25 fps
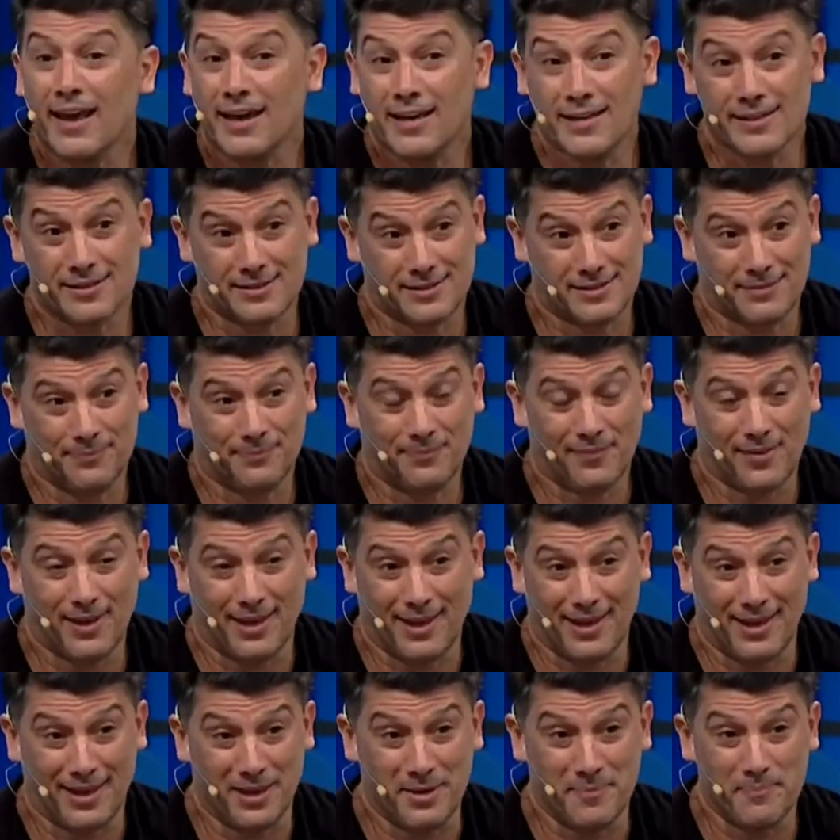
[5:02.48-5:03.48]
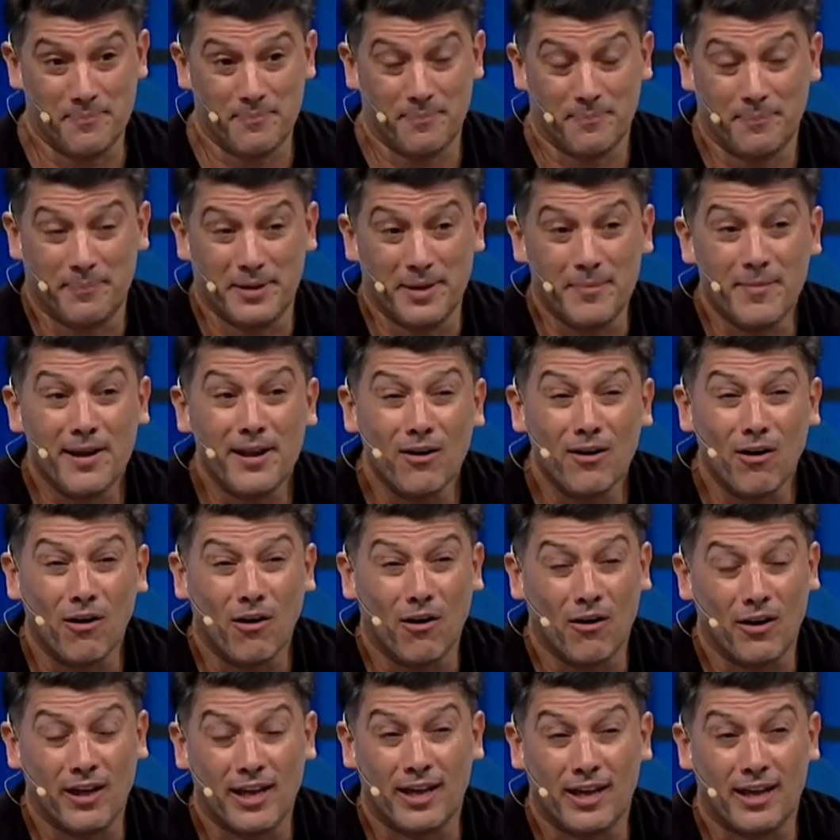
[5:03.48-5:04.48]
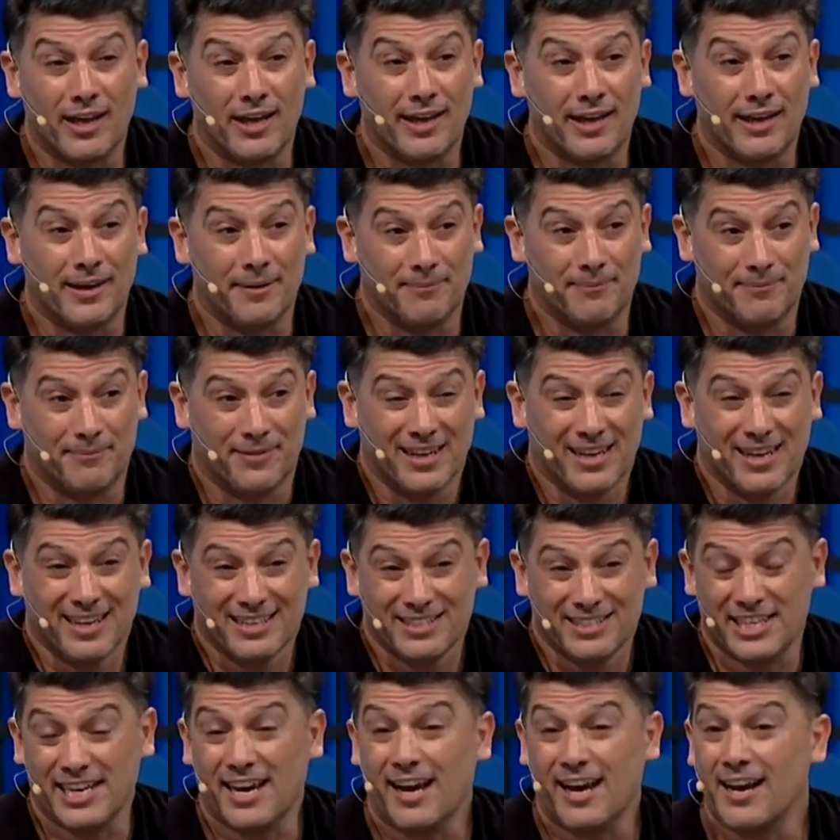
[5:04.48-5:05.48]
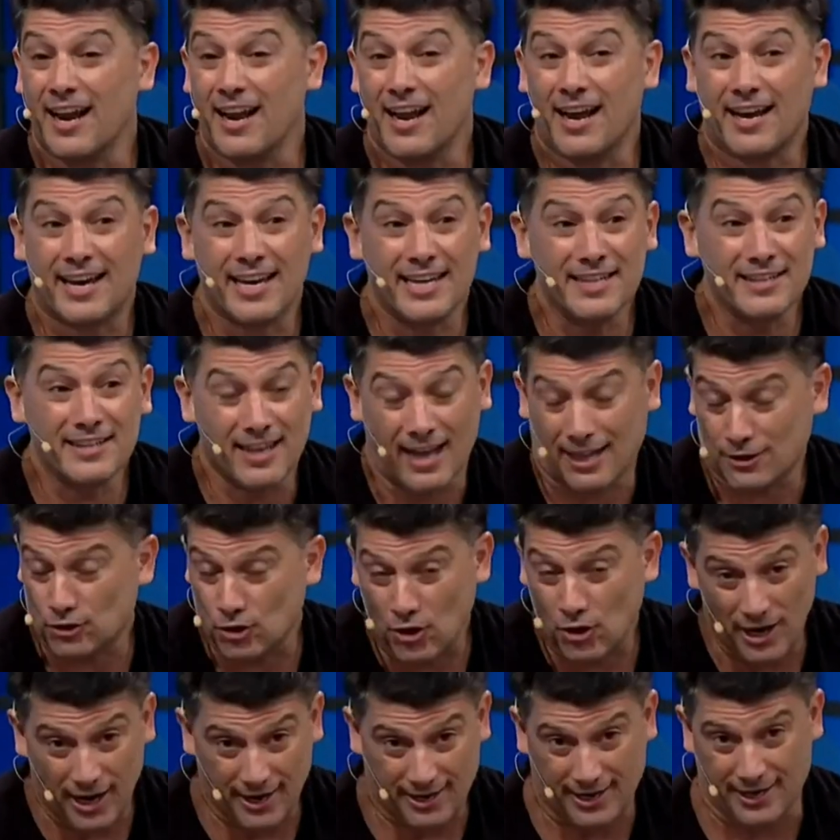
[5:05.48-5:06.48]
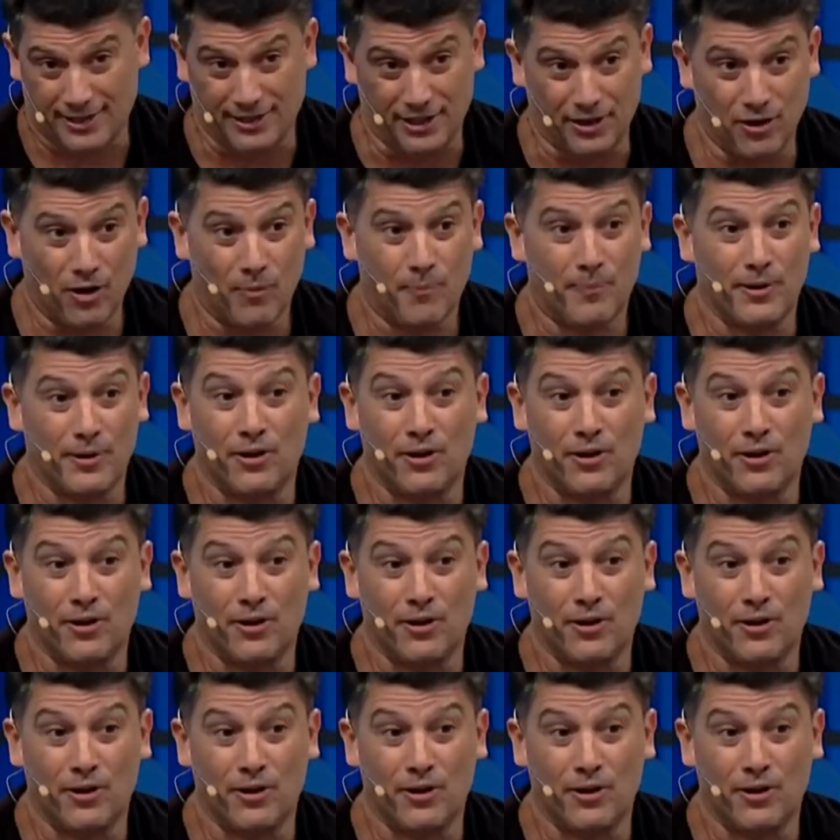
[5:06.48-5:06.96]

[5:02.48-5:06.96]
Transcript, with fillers: idea es, eh, primero, eh, llegarle a la gente, a toda la gente, ¿no?